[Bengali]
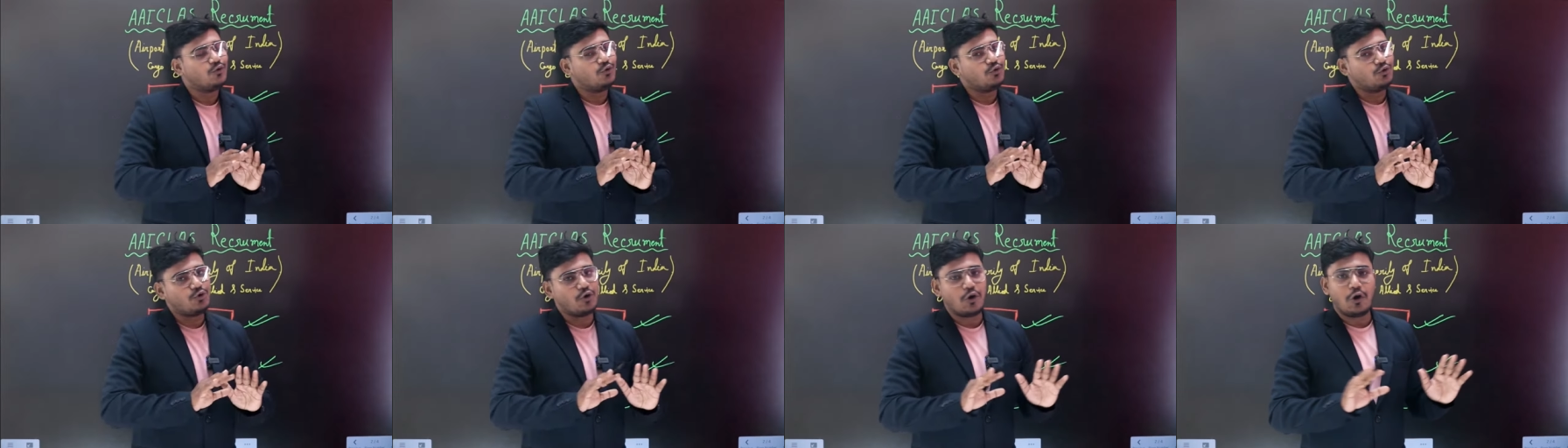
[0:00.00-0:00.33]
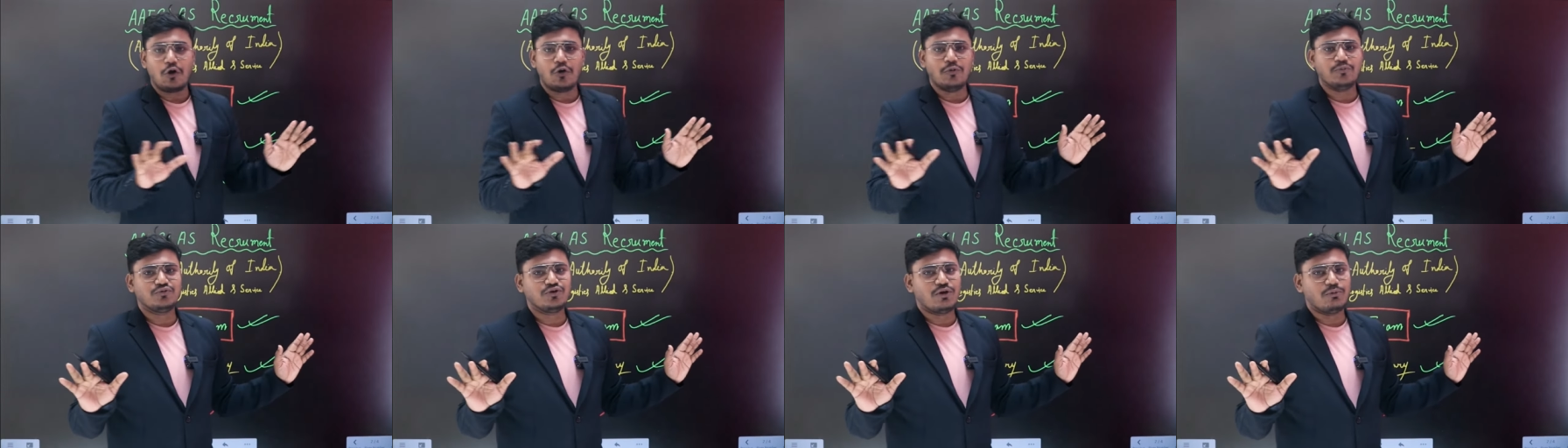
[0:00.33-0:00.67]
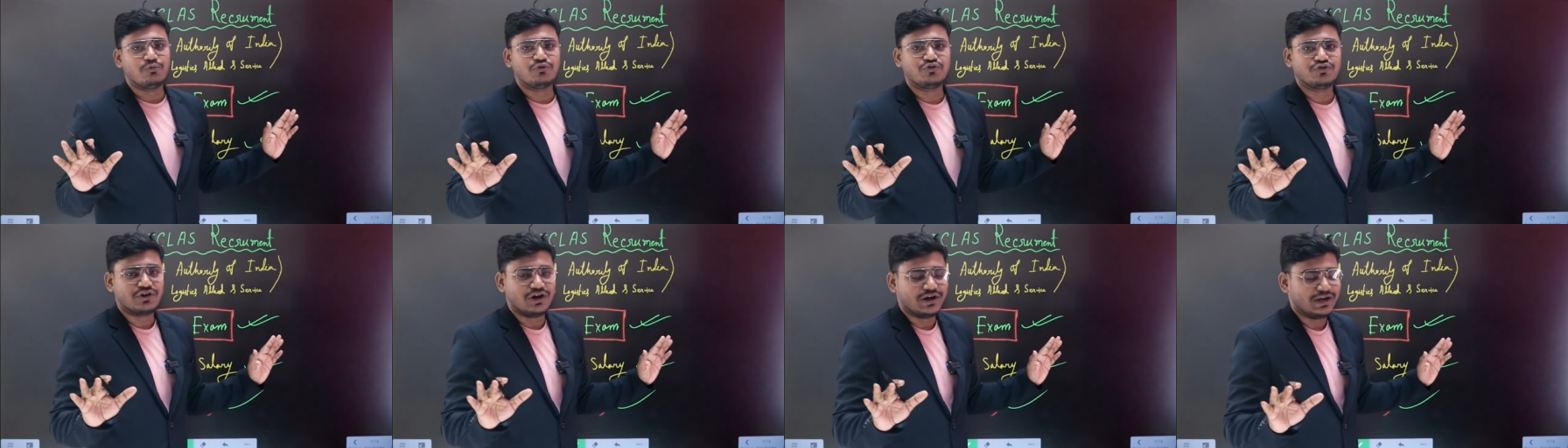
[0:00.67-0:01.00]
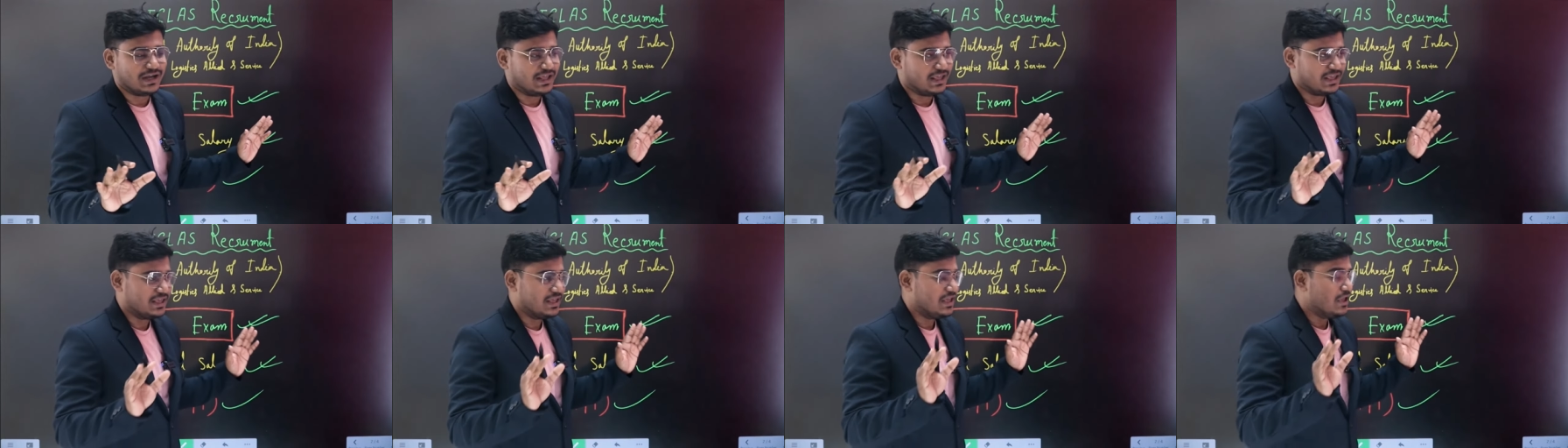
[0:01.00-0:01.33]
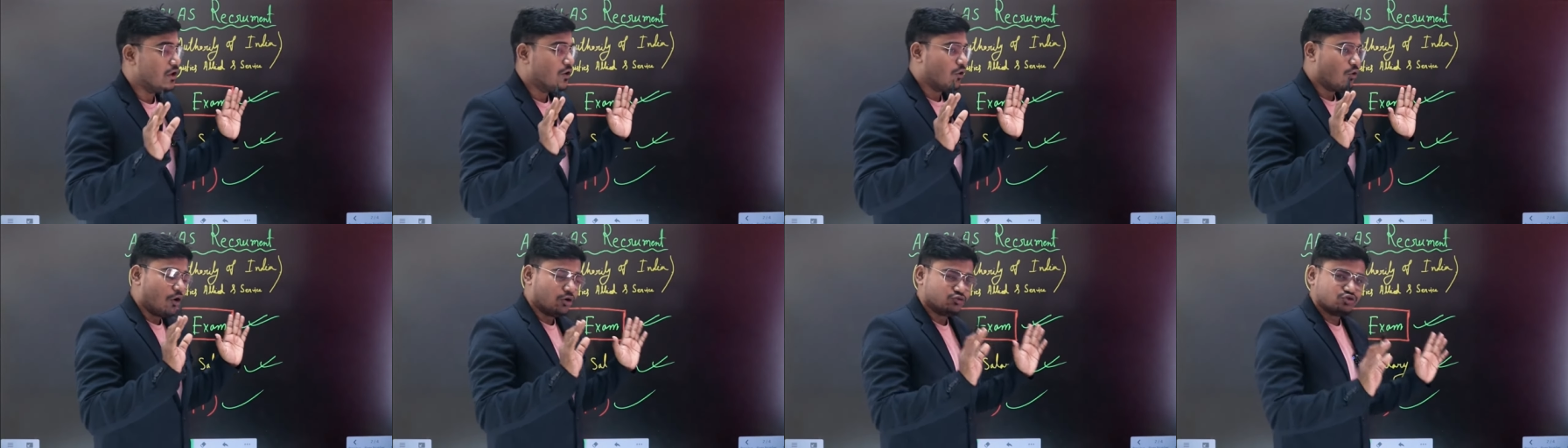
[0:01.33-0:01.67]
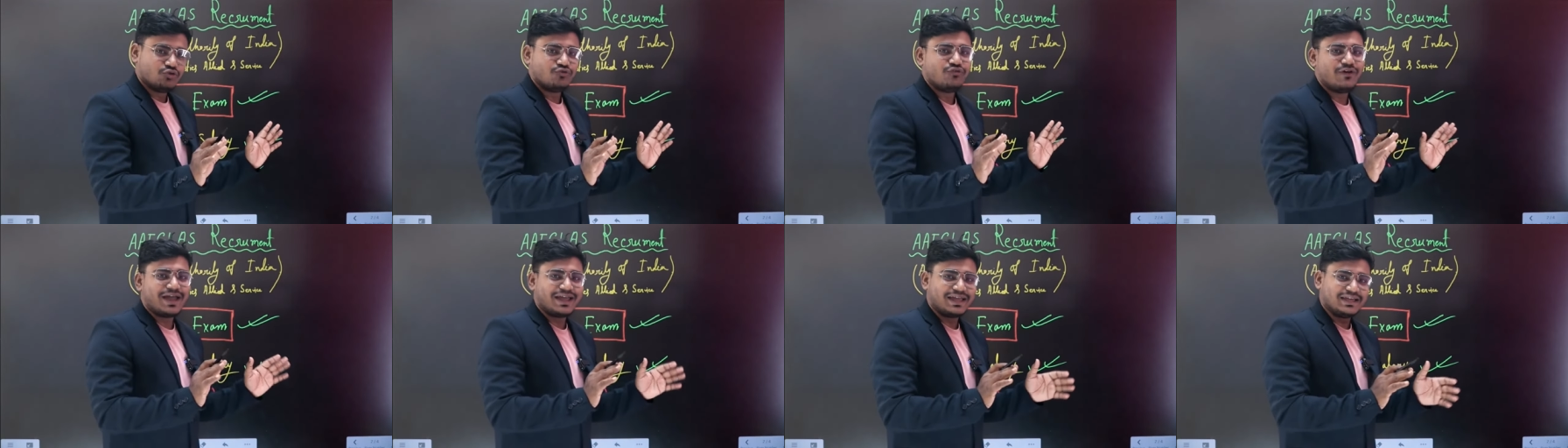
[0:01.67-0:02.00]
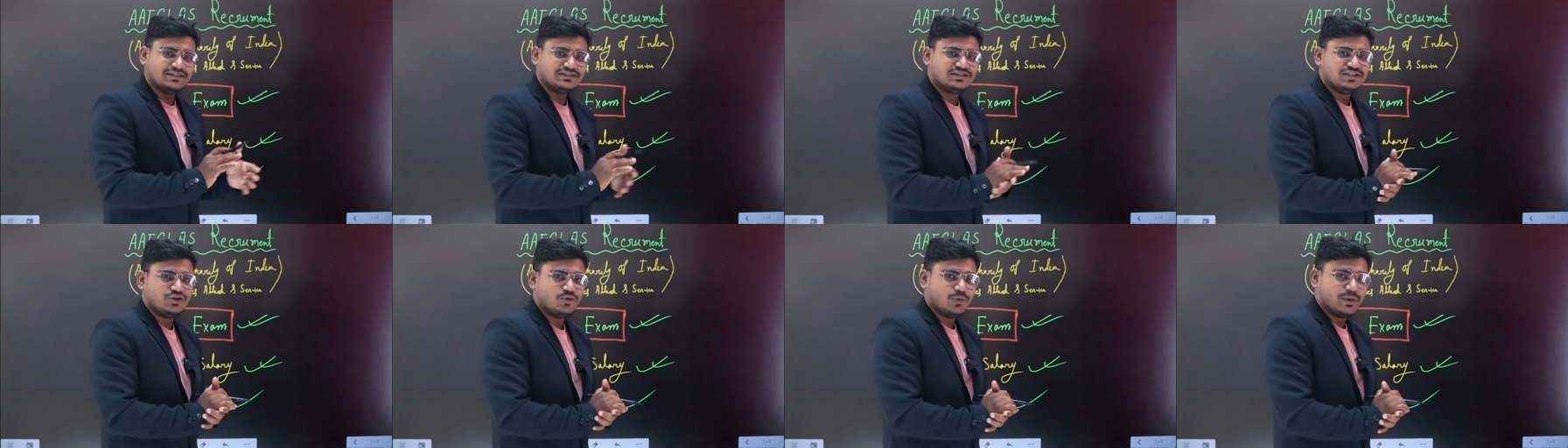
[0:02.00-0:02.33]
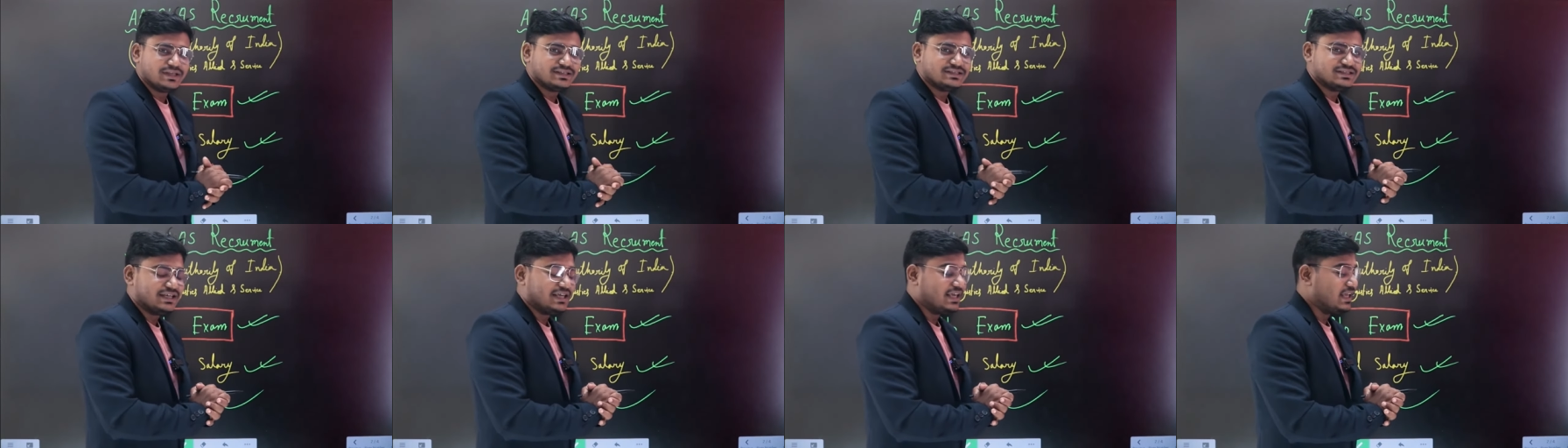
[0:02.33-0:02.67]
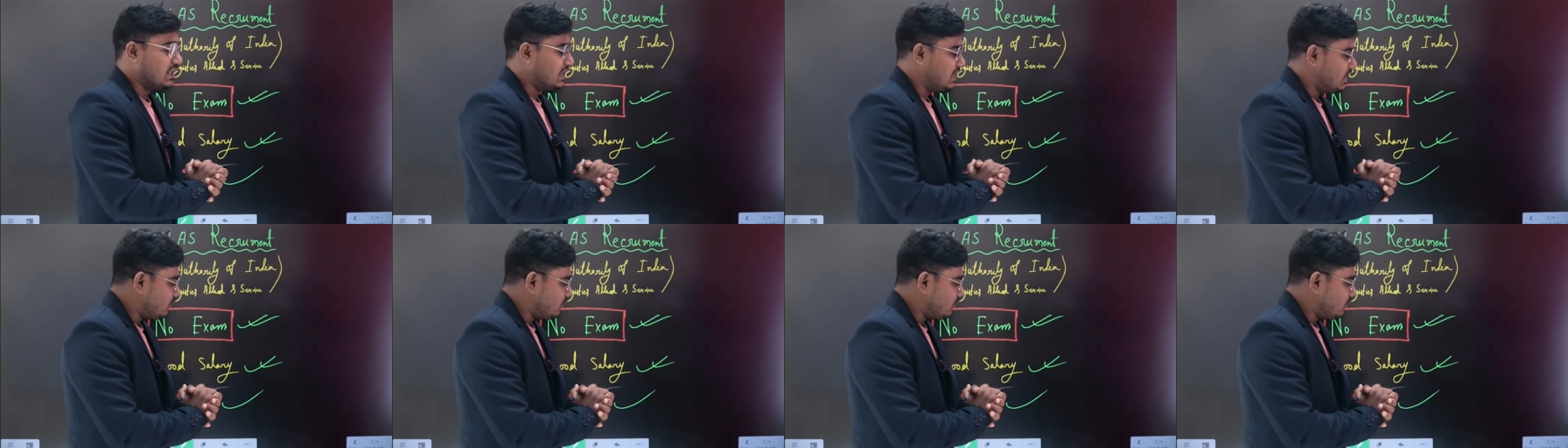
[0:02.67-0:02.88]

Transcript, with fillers: কোনো রকম সমস্যা নেই কত ভ্যাকেন্সি রয়েছে